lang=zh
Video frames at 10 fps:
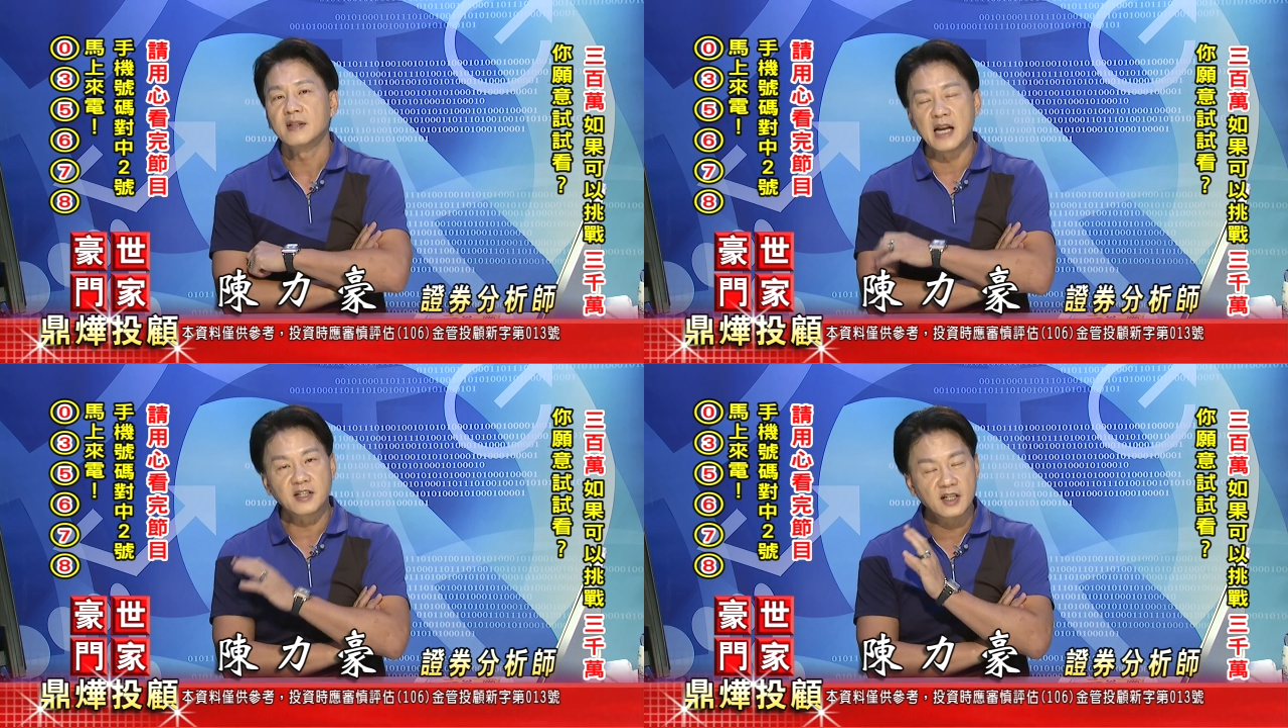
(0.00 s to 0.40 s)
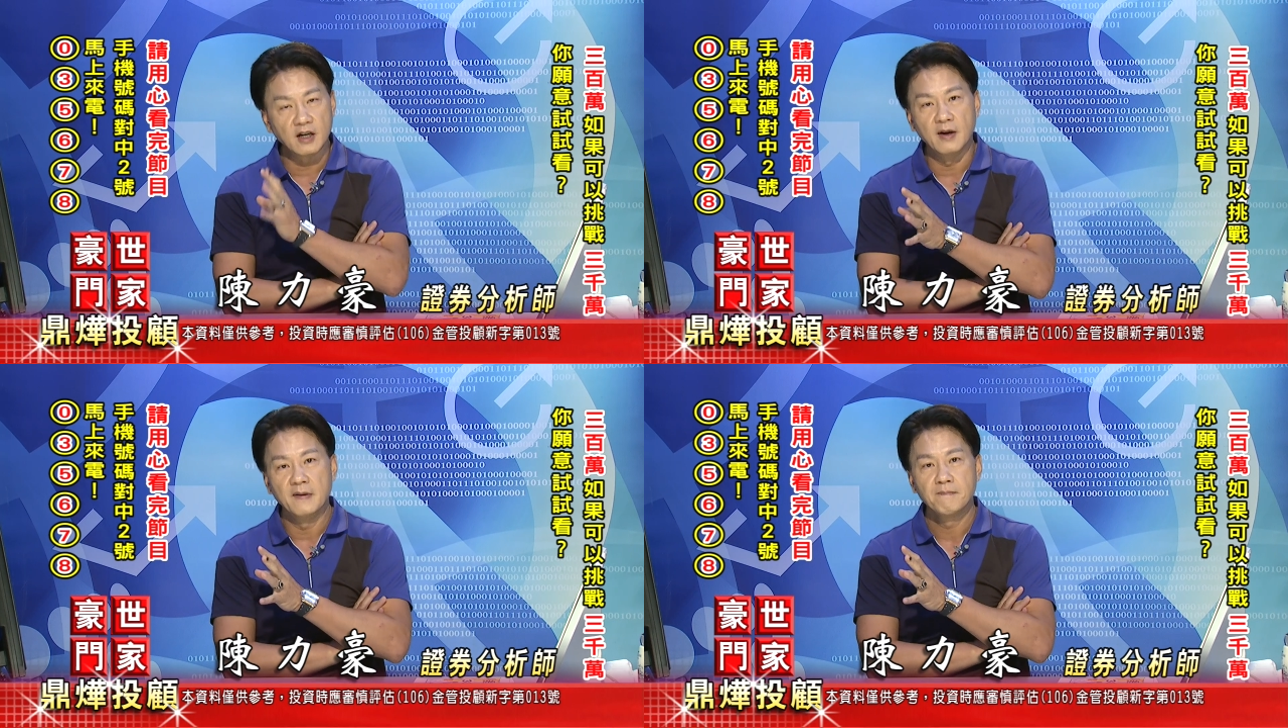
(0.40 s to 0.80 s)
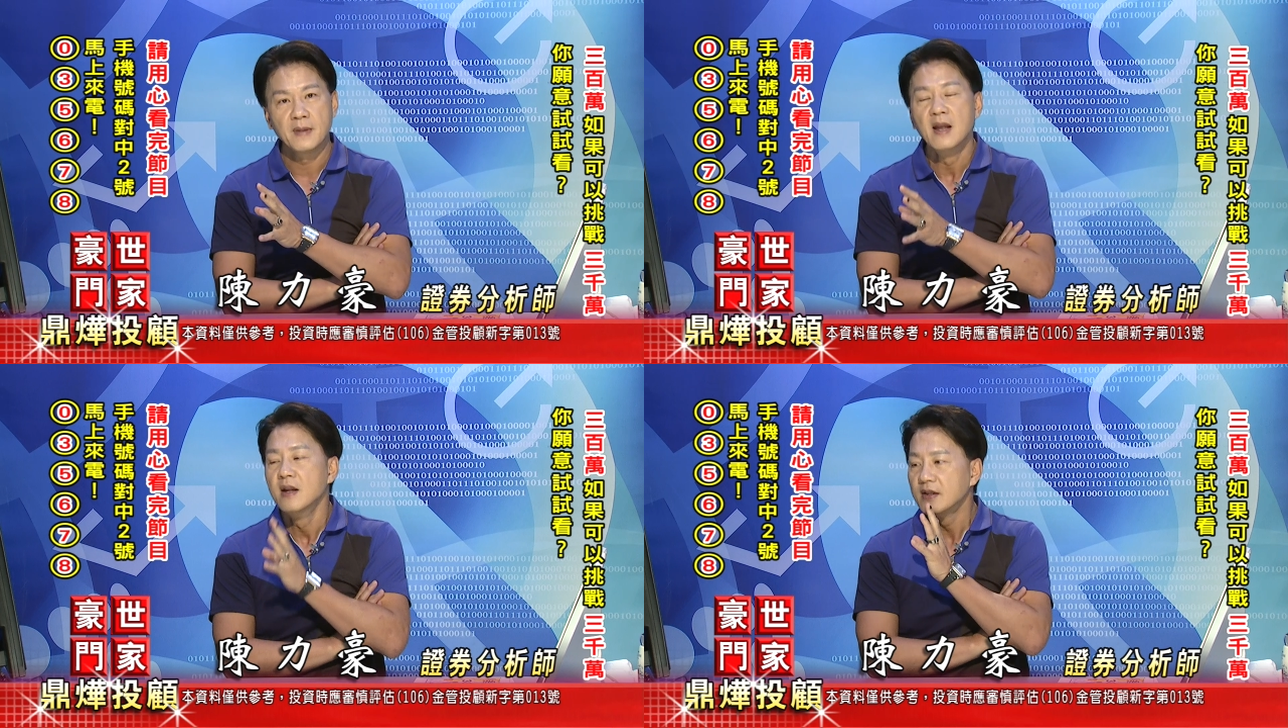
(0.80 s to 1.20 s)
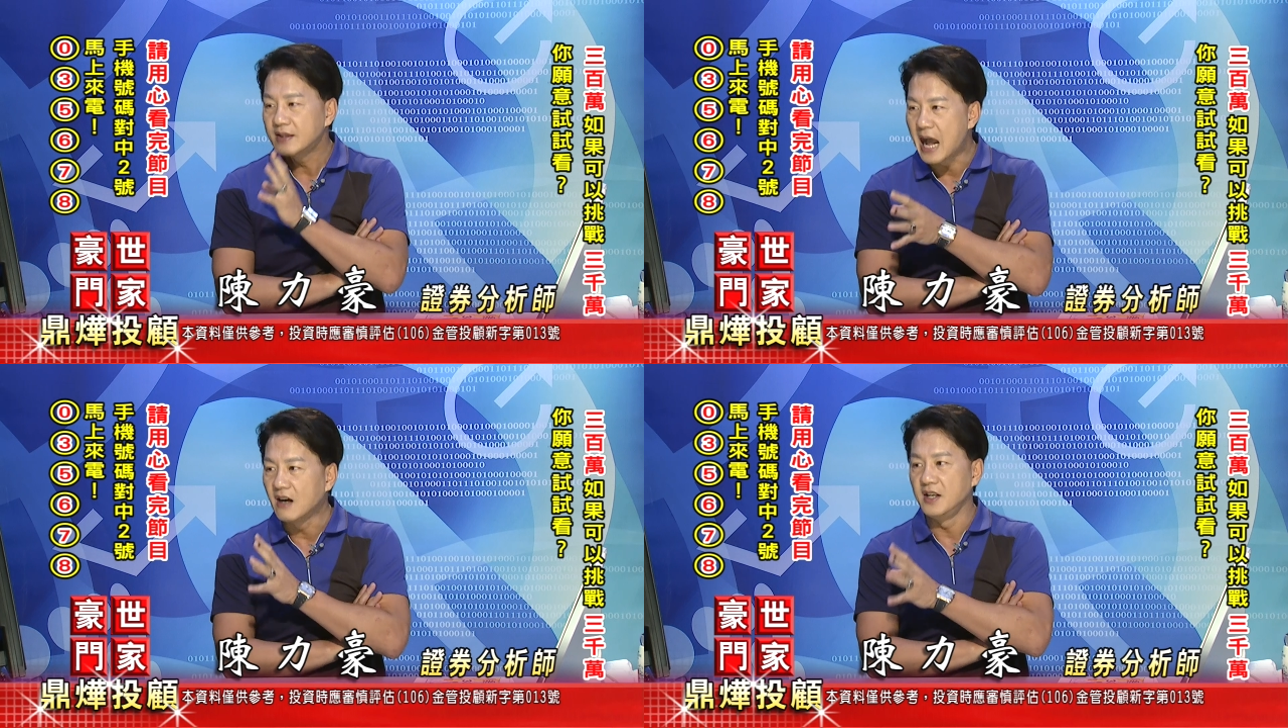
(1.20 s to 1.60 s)
但是各位，
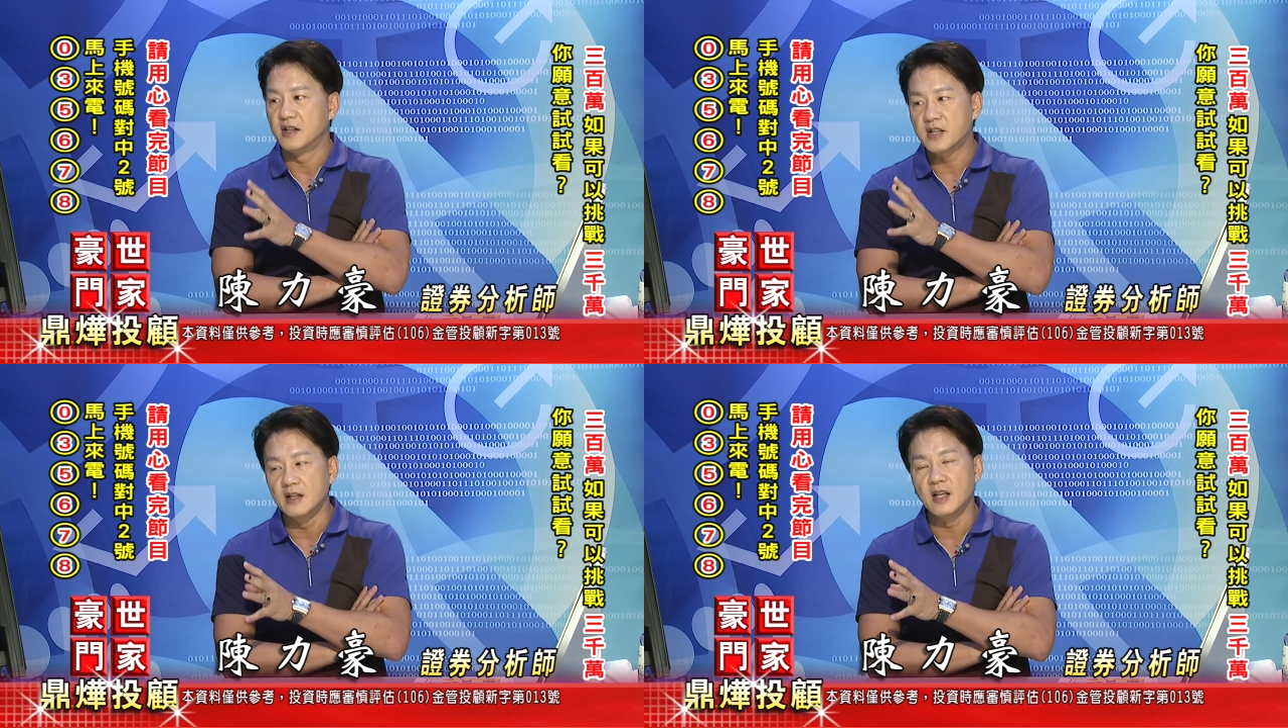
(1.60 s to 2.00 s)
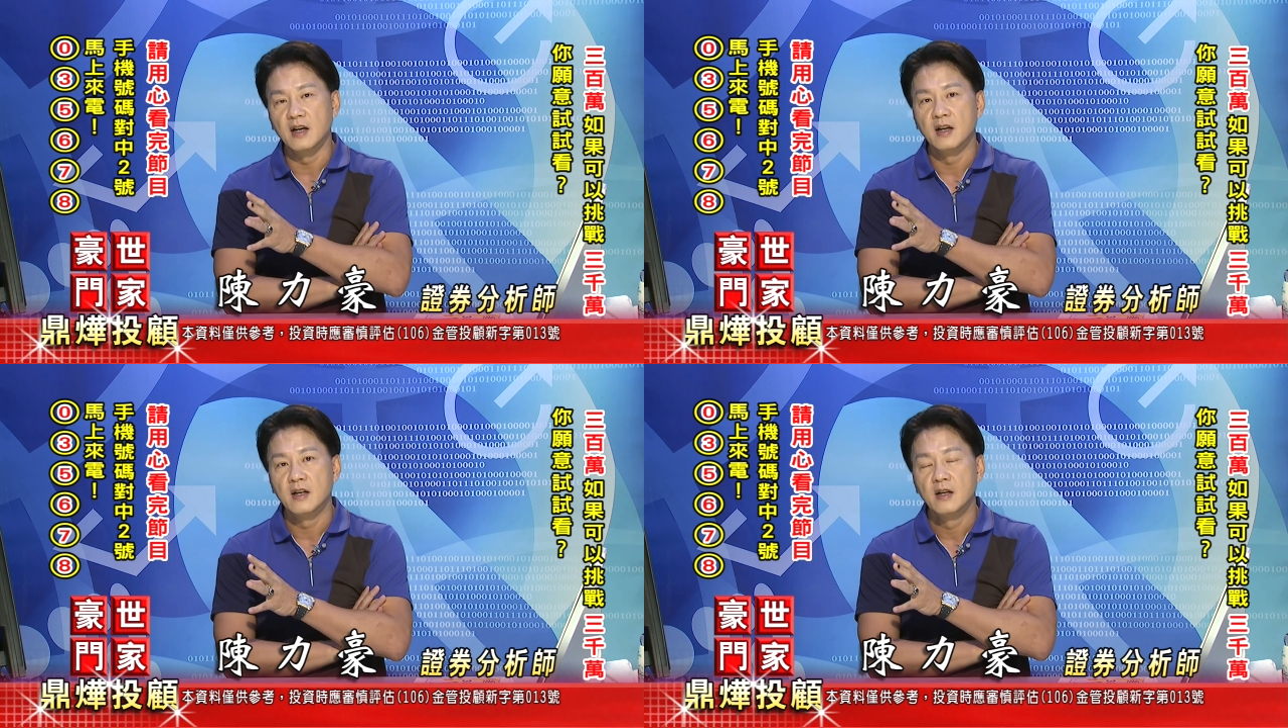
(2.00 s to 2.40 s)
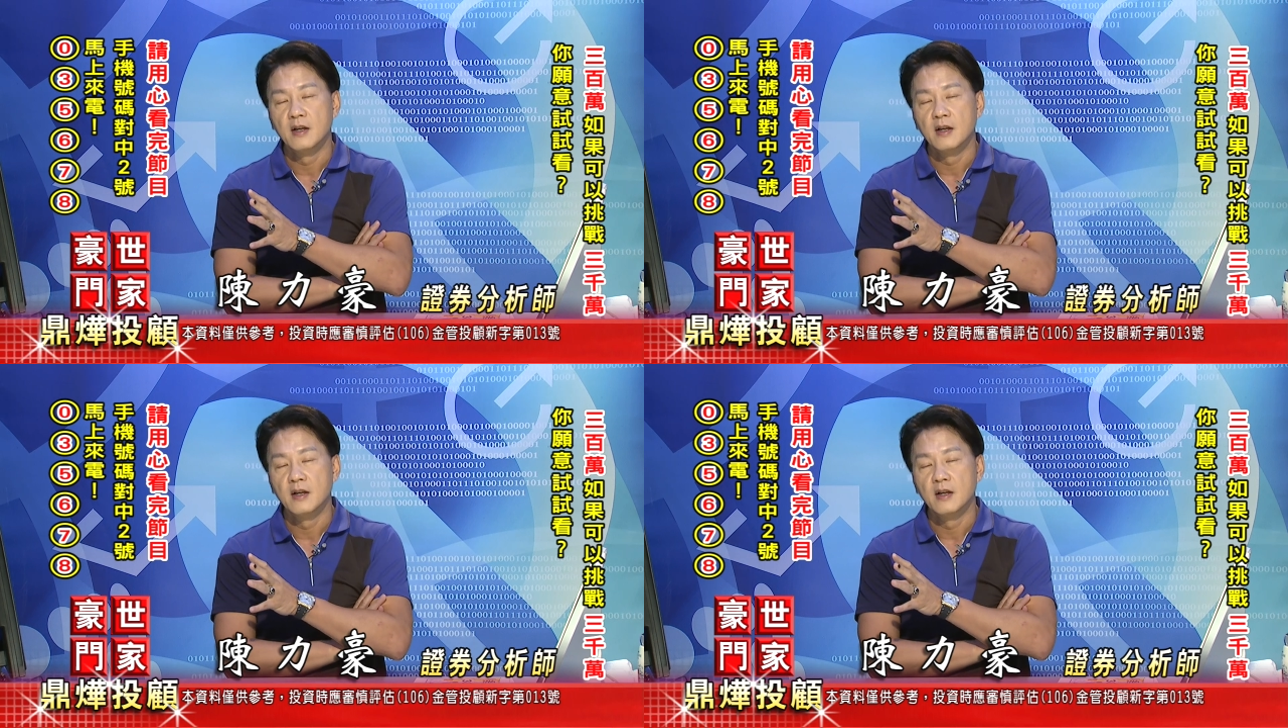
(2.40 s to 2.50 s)
当你真的